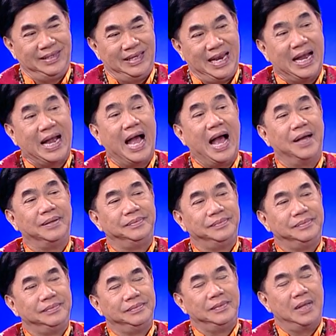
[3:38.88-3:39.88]
นะคะ
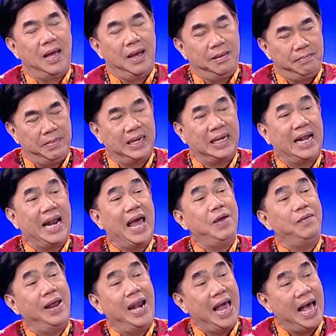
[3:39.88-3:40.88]
ฮะมันใกล้
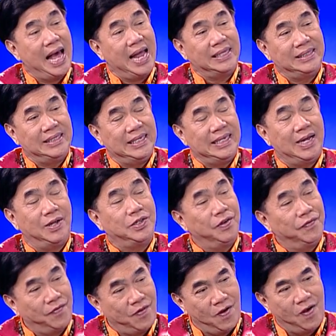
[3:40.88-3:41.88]
เวลาที่เขาจะ
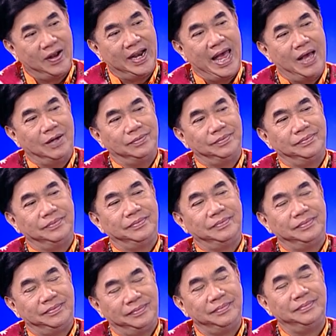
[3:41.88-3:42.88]
ฟ้องแล้ว ครับ
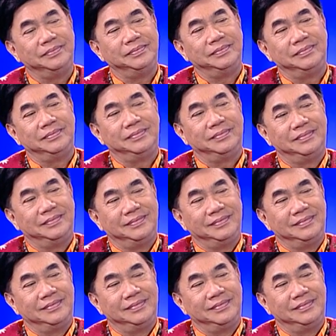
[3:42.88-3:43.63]
อืม